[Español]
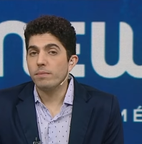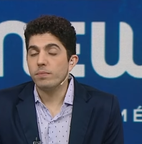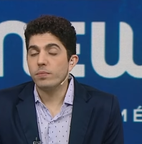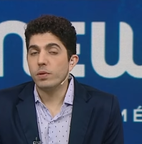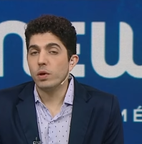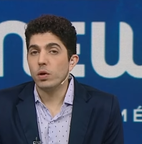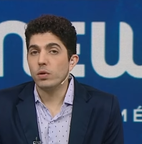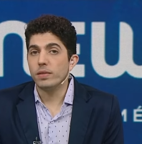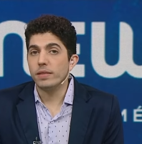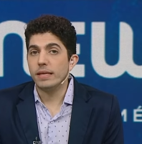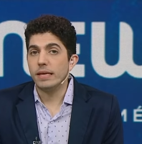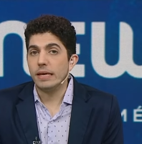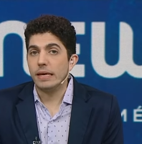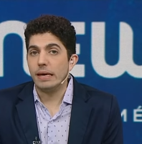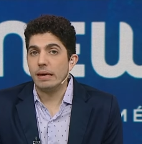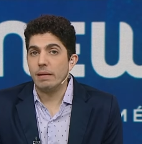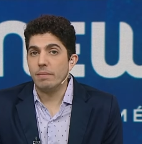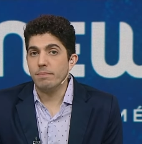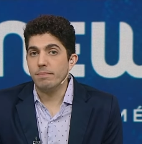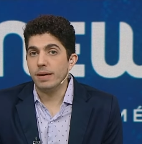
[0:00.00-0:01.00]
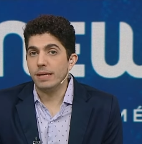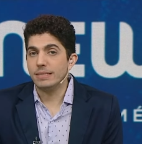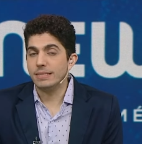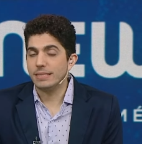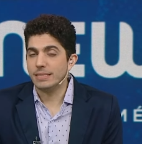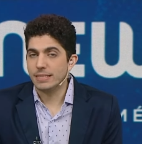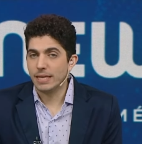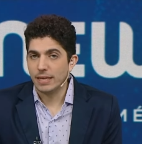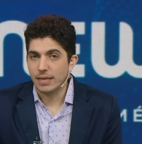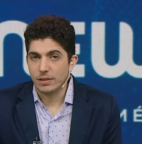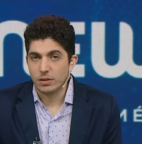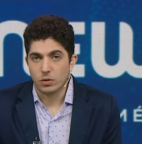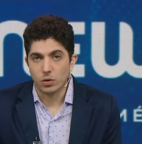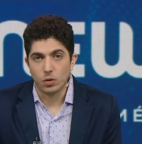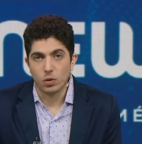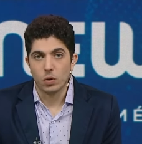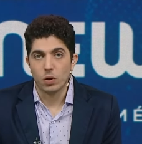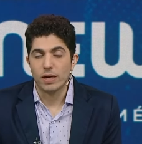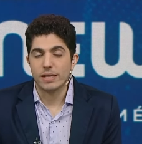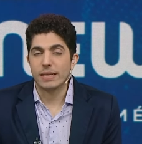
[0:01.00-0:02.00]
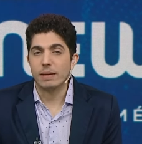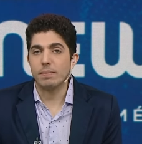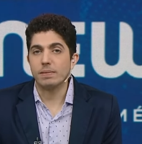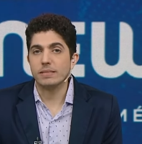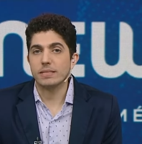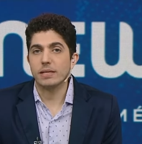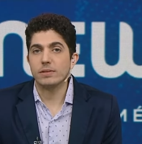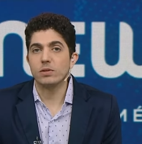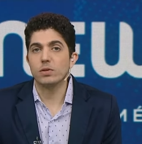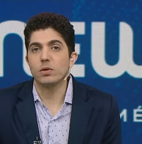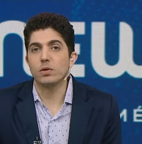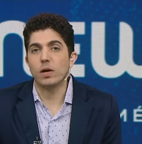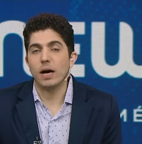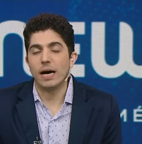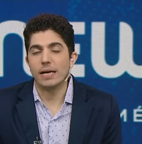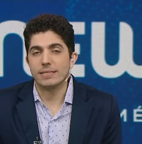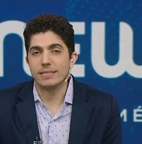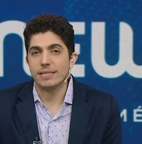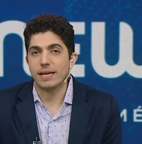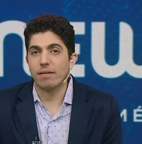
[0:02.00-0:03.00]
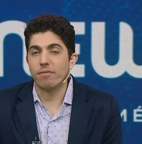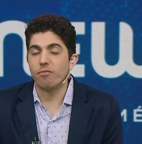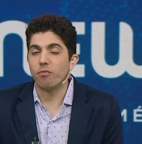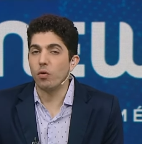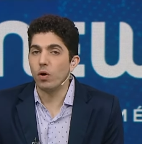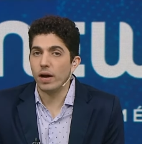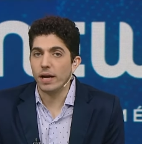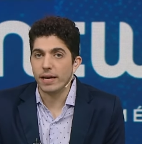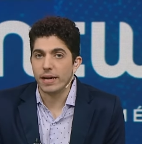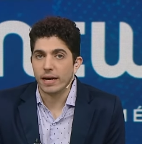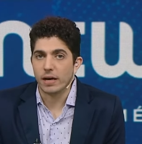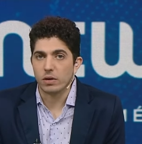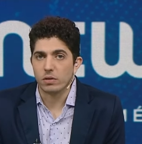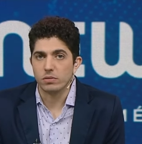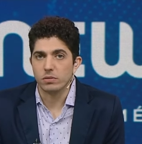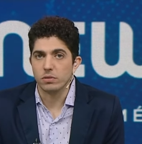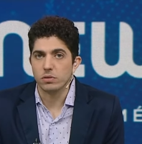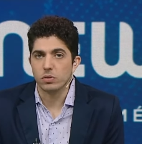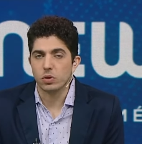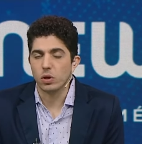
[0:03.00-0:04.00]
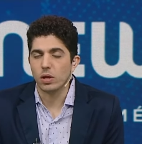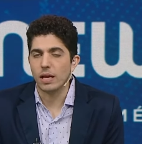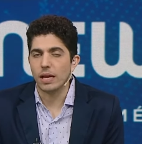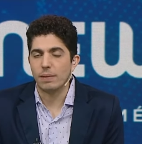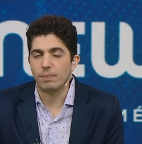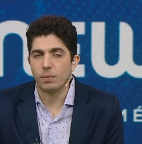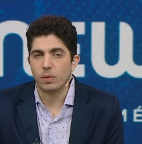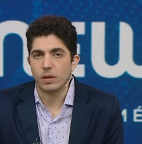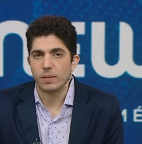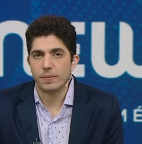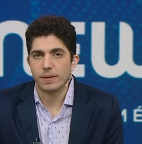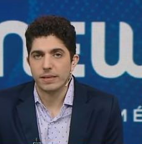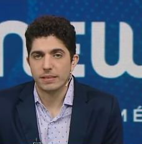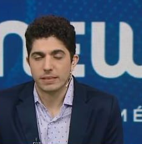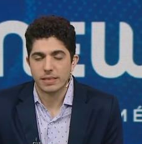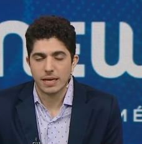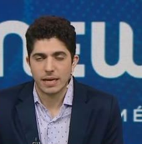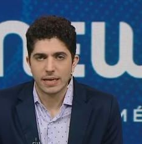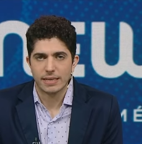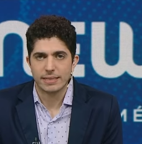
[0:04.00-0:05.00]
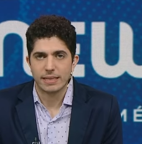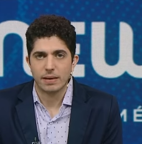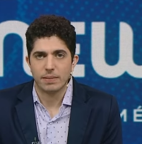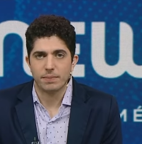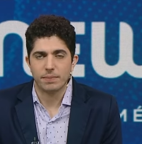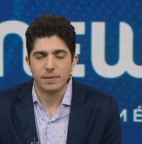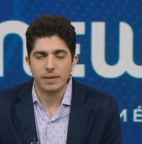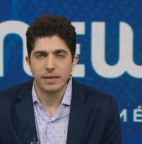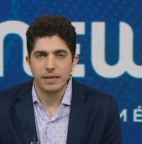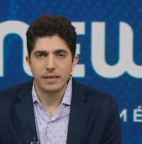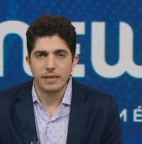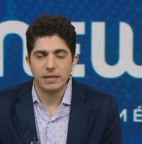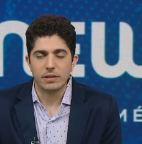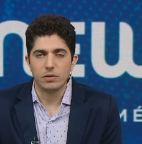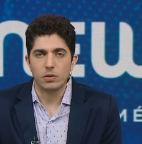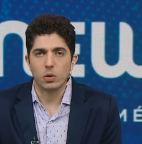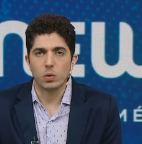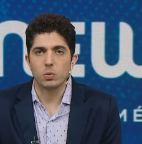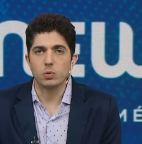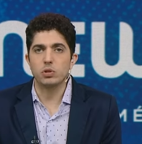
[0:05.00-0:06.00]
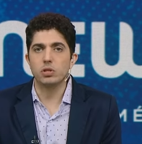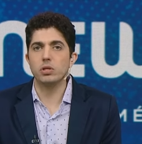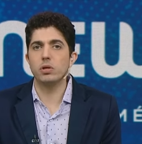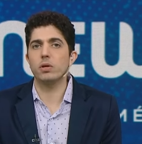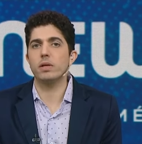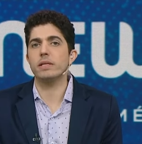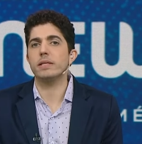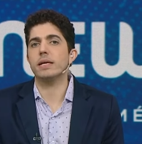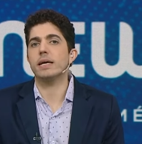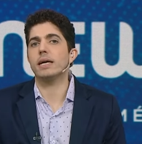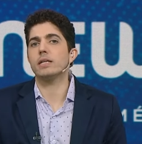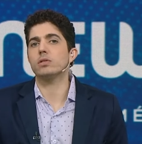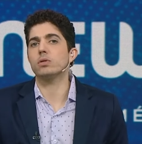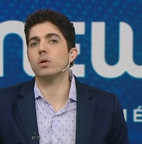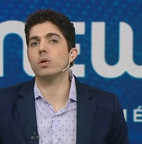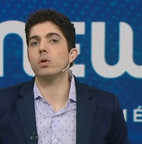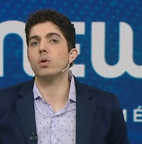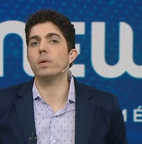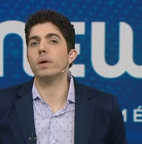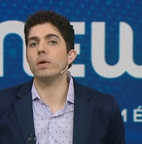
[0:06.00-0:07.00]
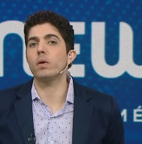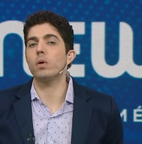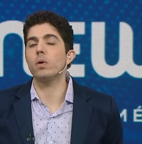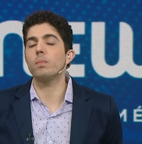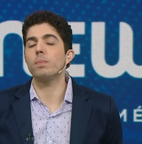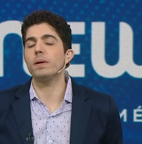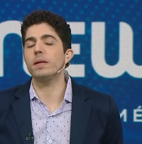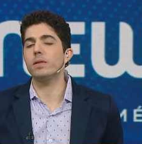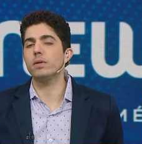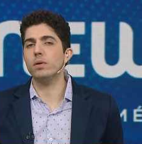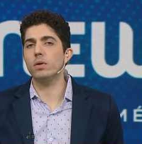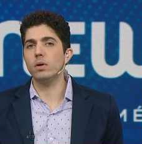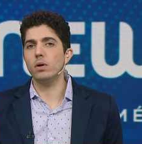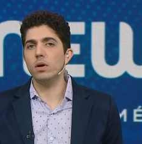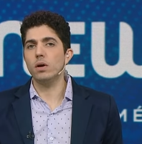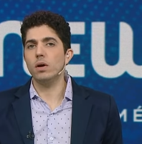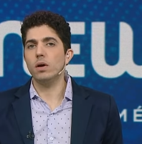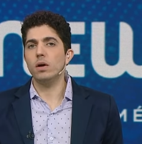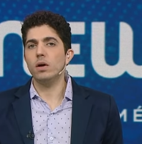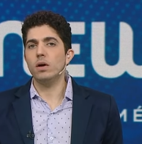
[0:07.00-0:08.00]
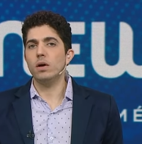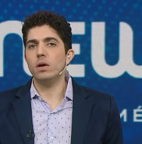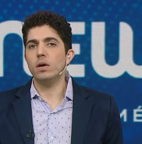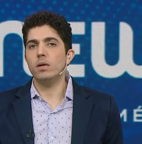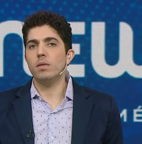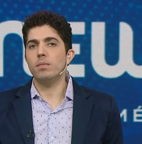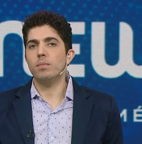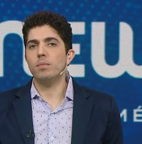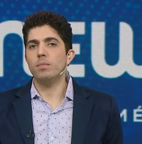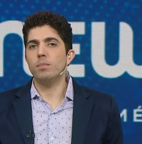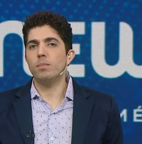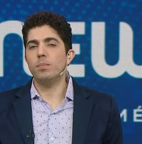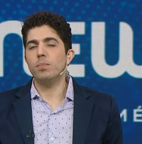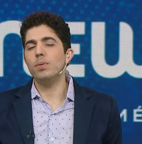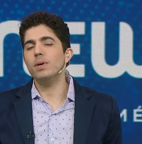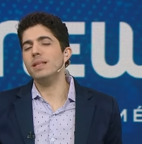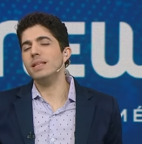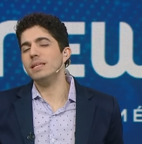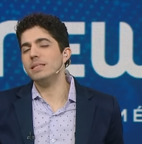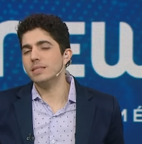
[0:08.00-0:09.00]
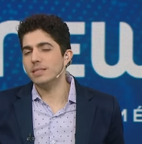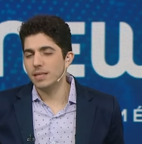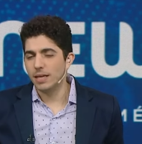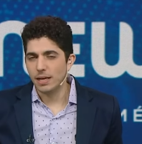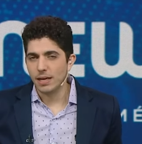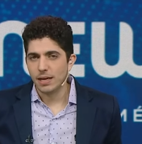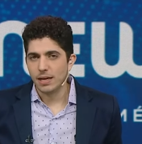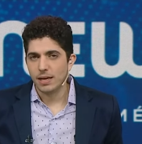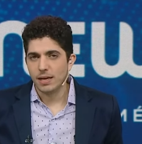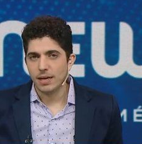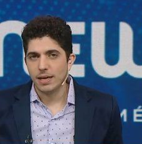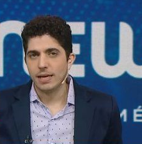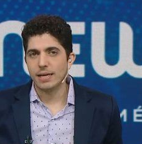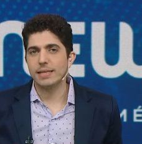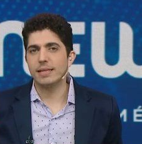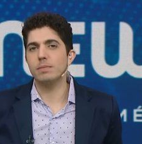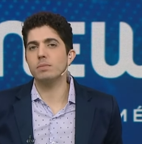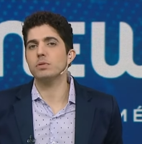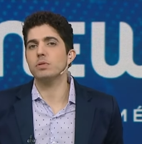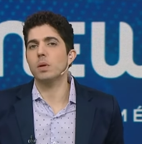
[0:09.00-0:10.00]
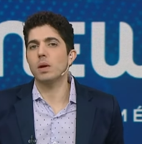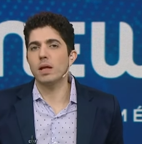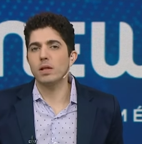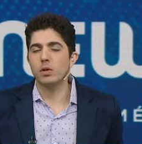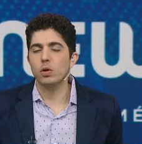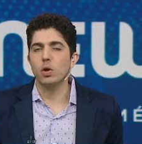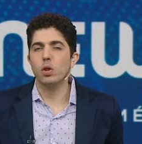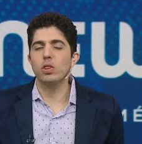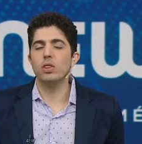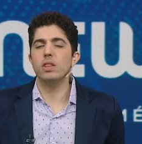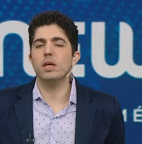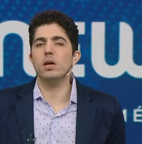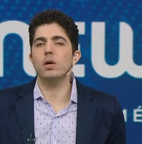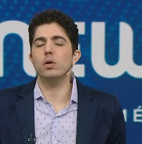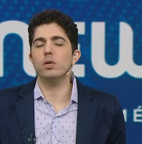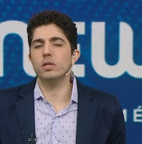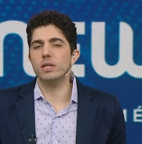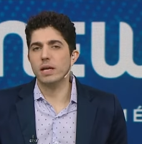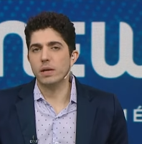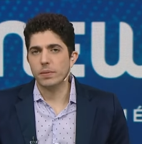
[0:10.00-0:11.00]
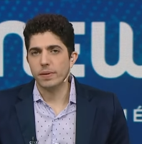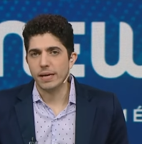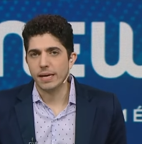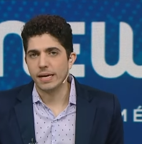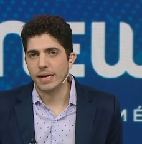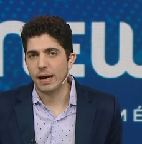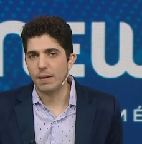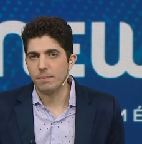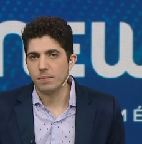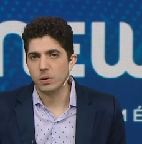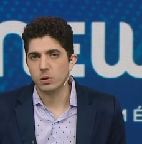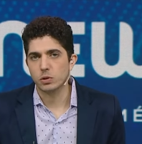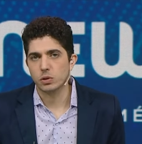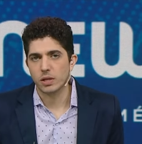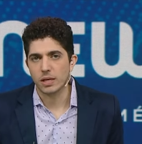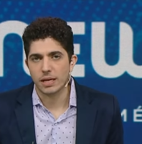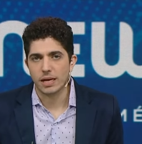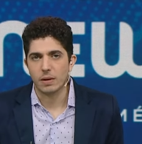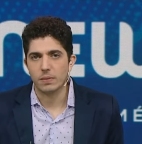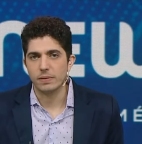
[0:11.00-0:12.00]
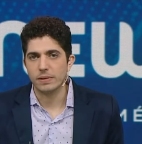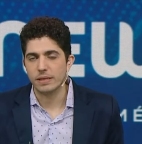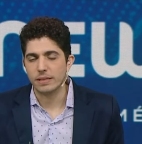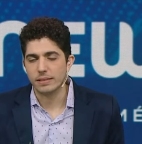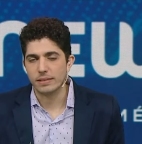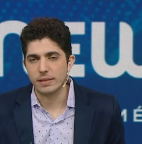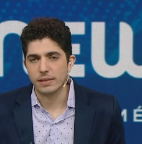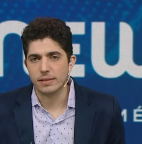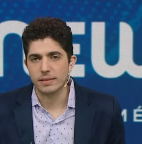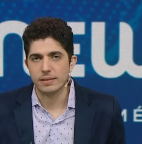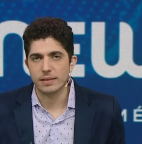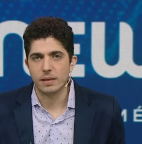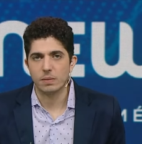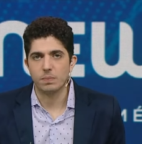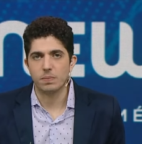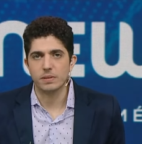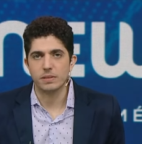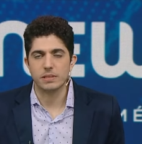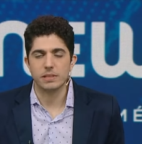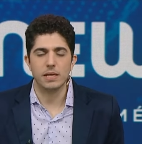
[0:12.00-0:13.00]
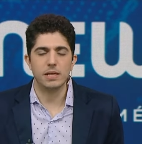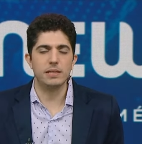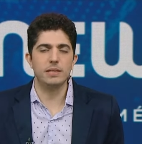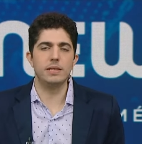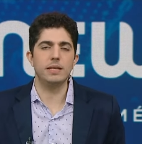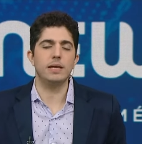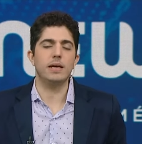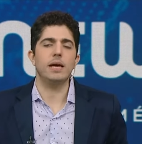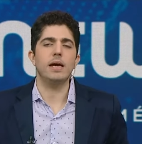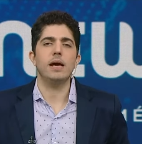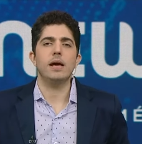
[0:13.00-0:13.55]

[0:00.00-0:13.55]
donde más allá de todo lo que está pasando hacia afuera, con todas las polémicas en las que está introducido en este caso el gobierno de Petro, puede ser que estemos hablando de otra vez cambios en el gabinete del presidente,